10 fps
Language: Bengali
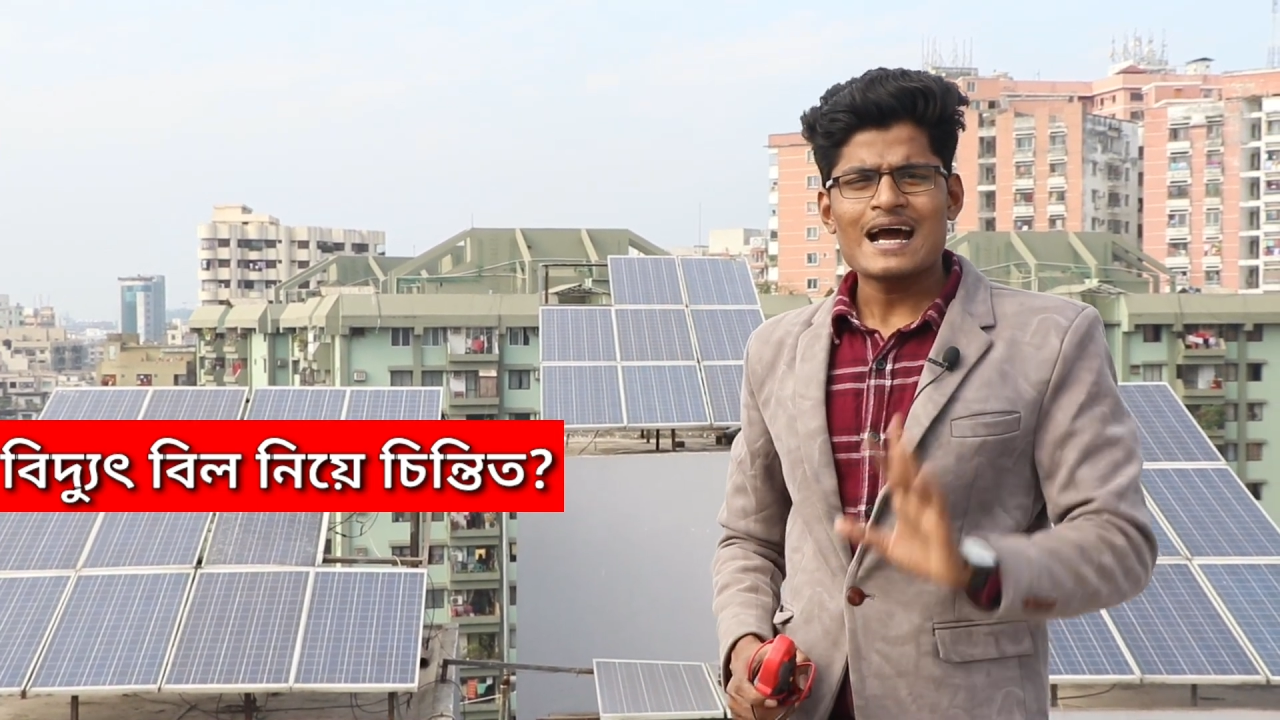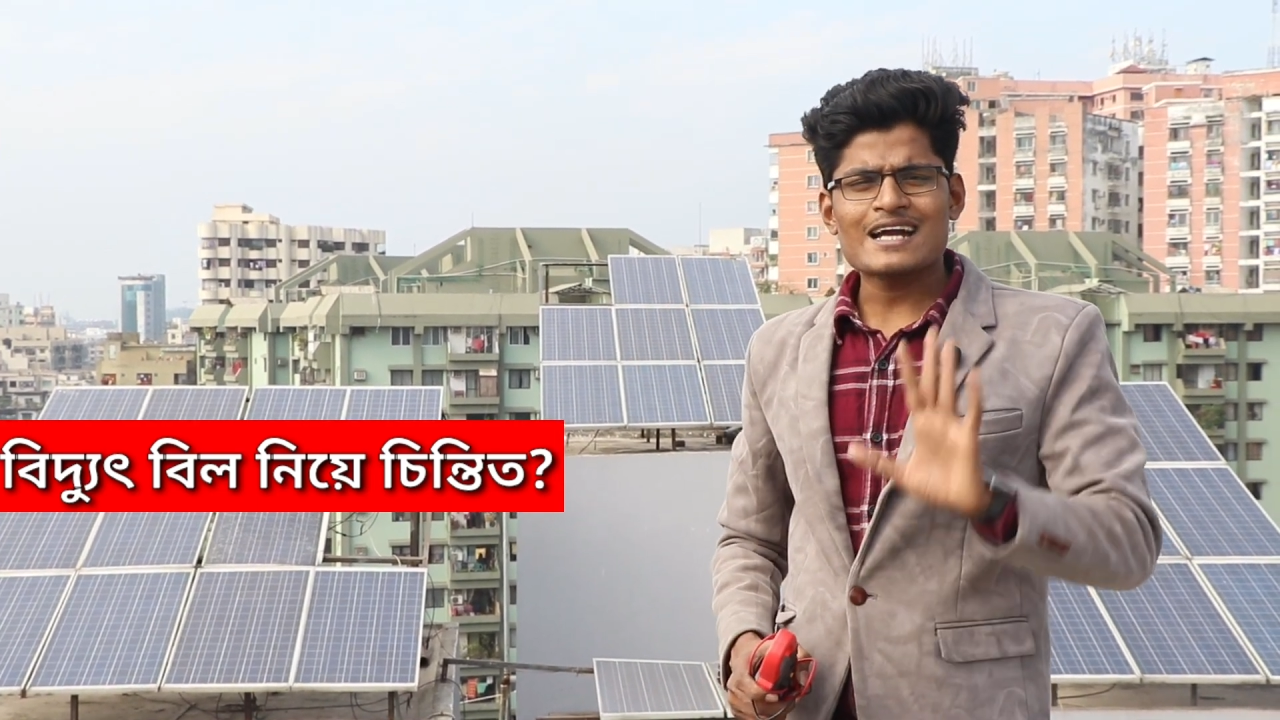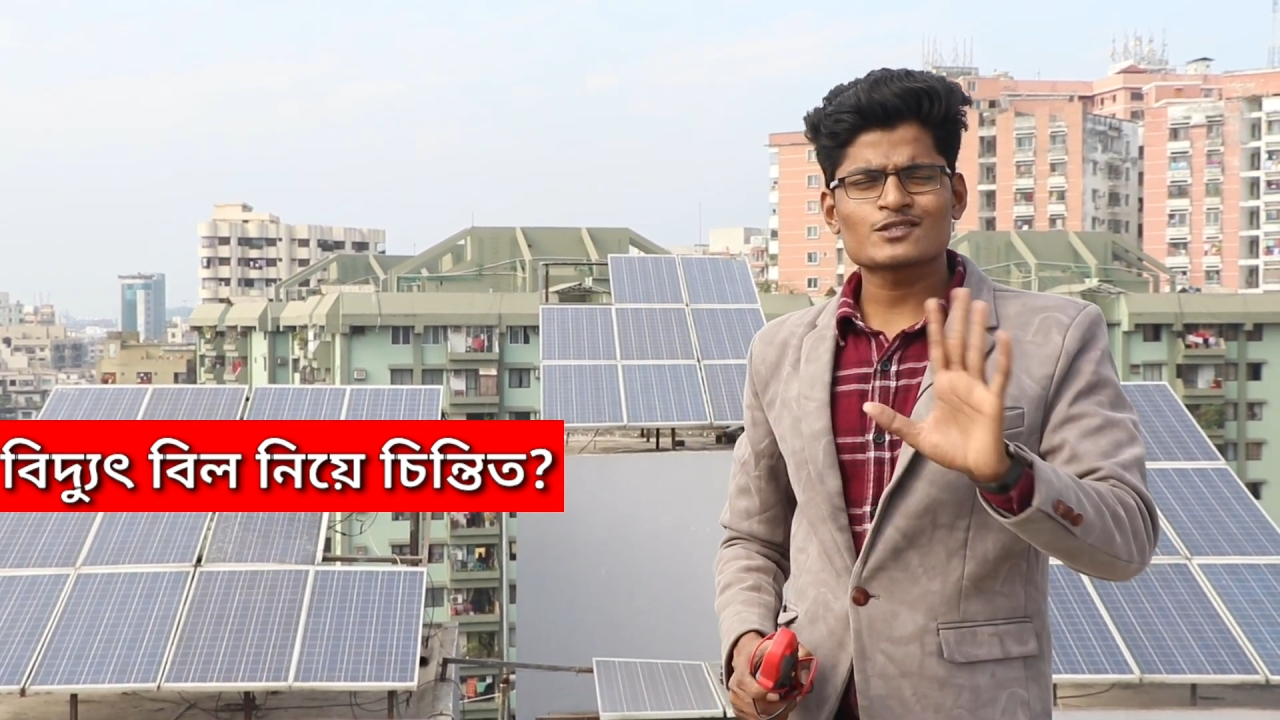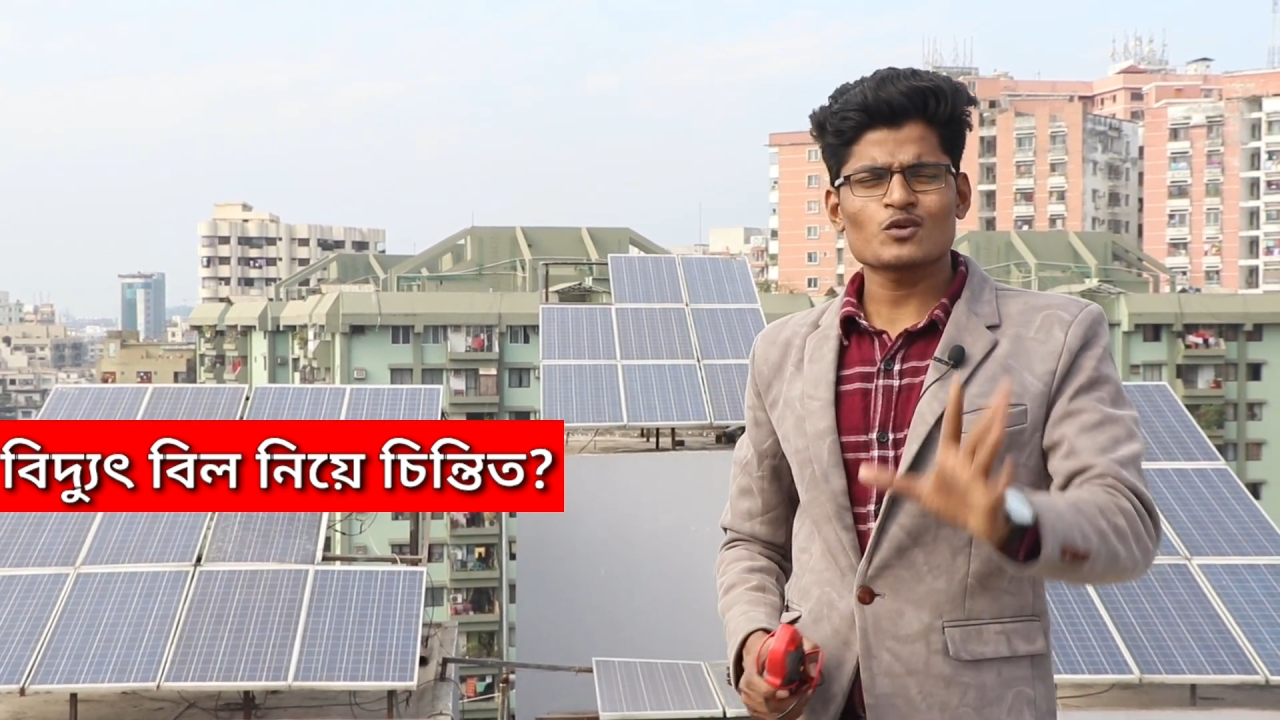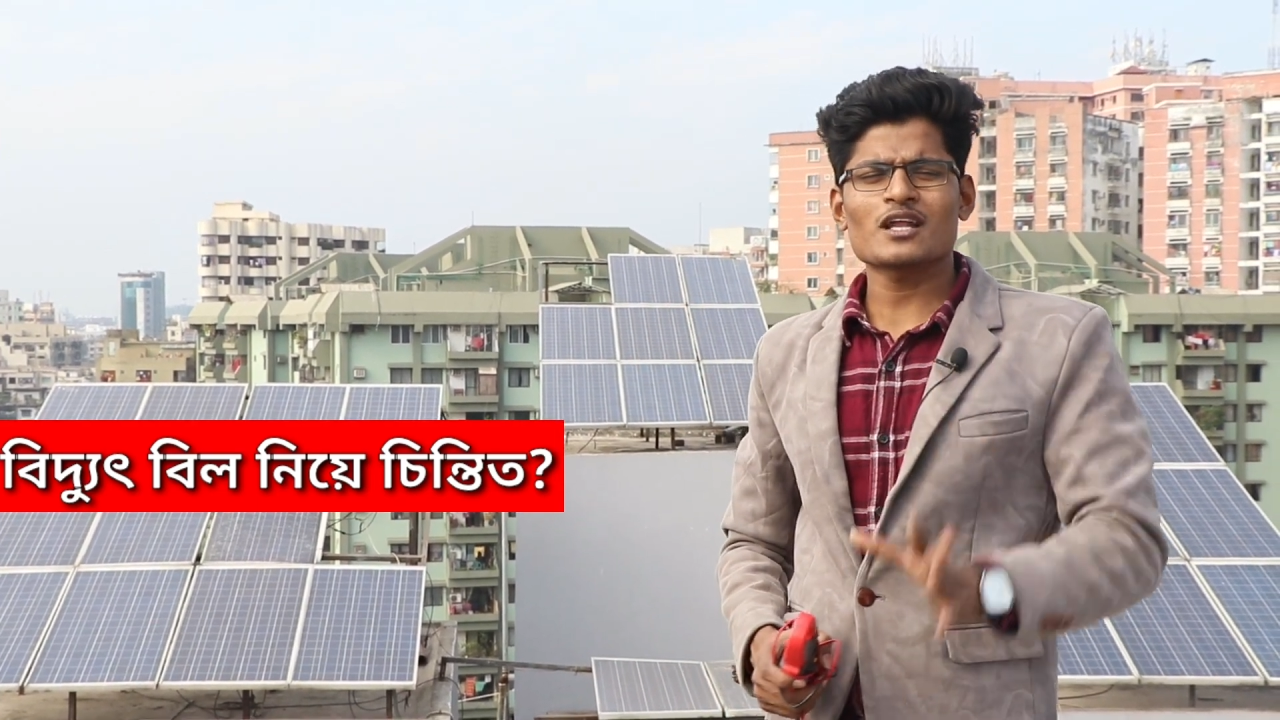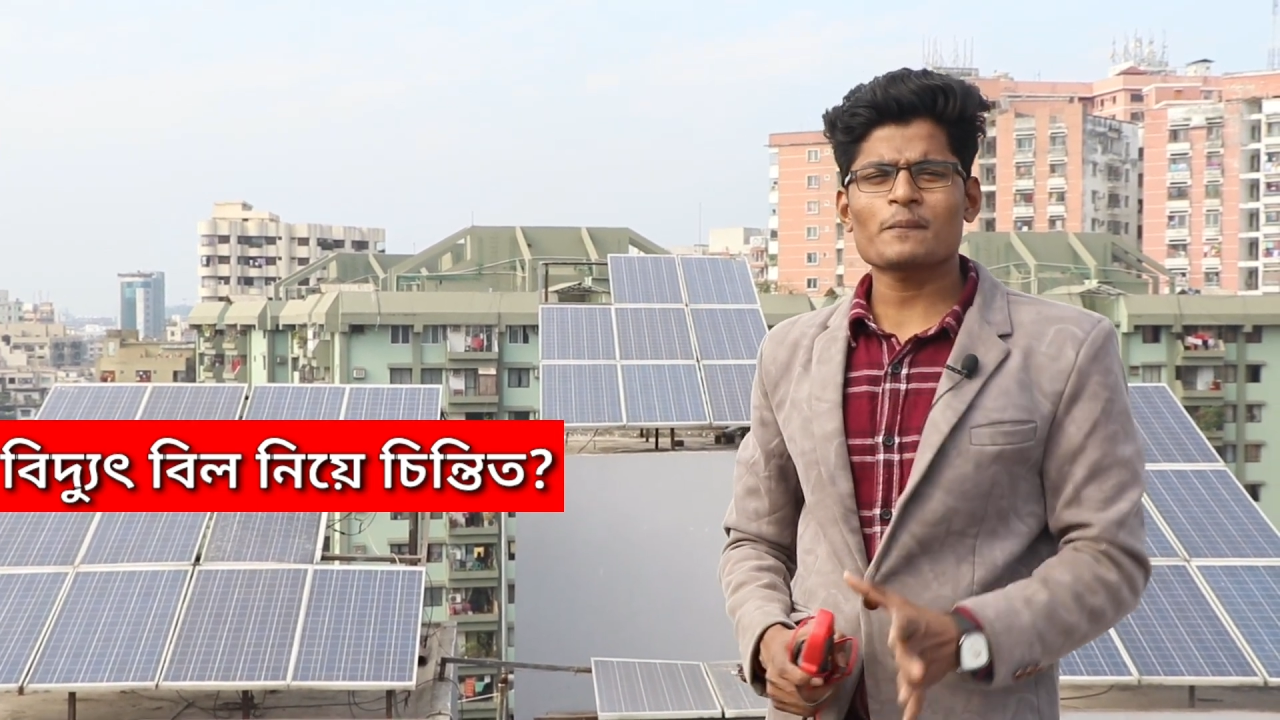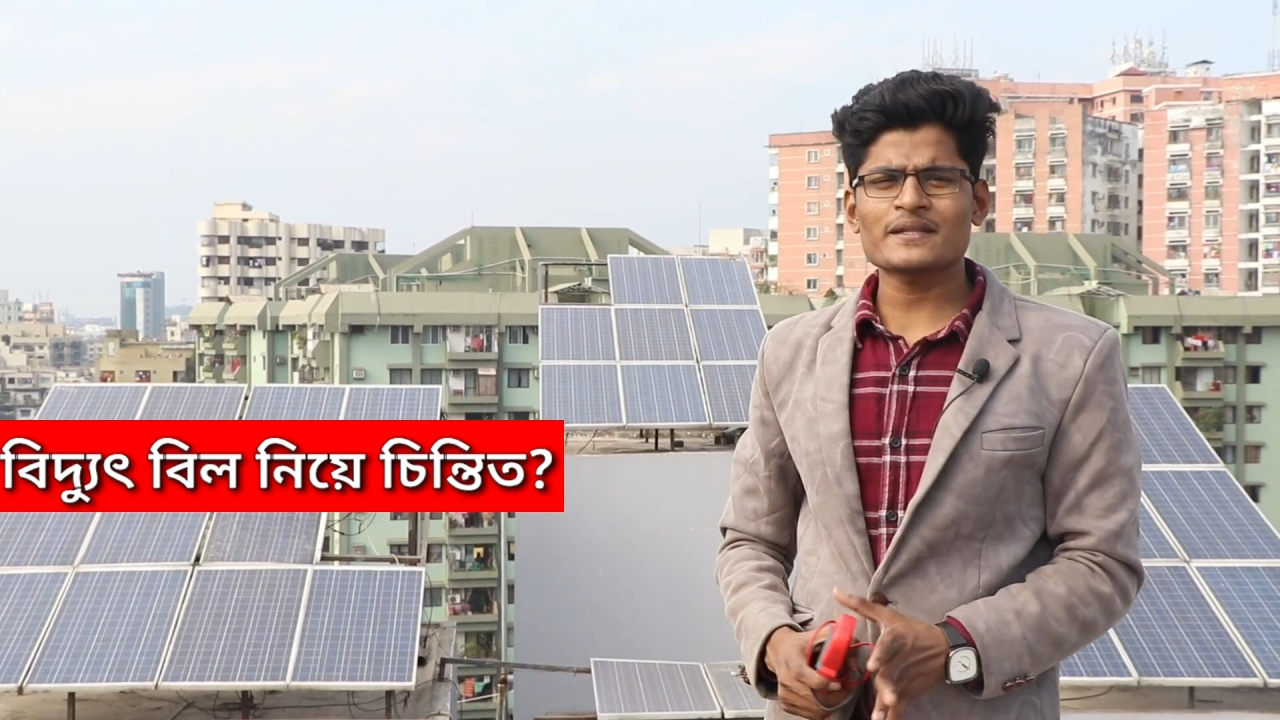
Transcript: আর সোলার